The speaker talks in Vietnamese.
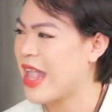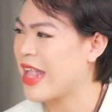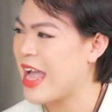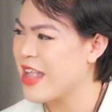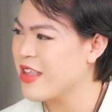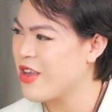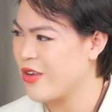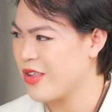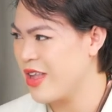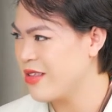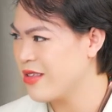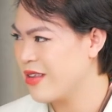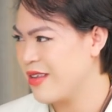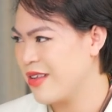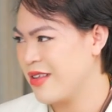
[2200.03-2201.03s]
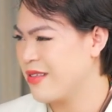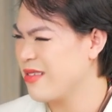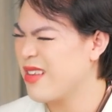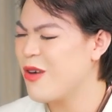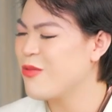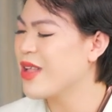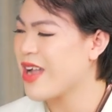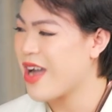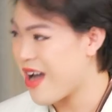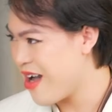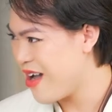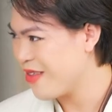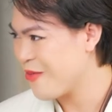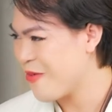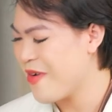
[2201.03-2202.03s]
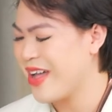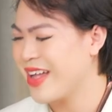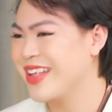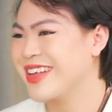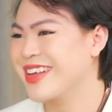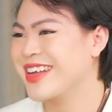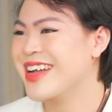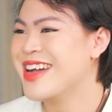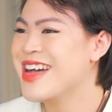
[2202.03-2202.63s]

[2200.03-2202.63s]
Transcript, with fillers: hạt cát nhỏ nhé không nên có uh,